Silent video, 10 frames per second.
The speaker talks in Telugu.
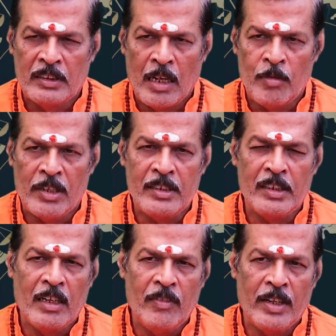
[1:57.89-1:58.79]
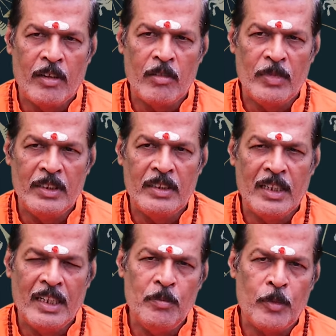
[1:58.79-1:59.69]
సామరస్యంగా వెళ్ళటం మంచిది
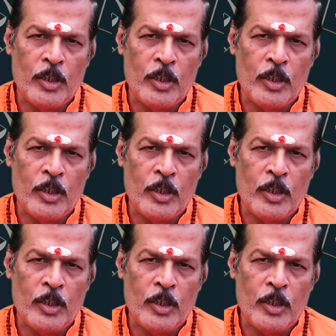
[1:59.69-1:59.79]
అంటే ఈ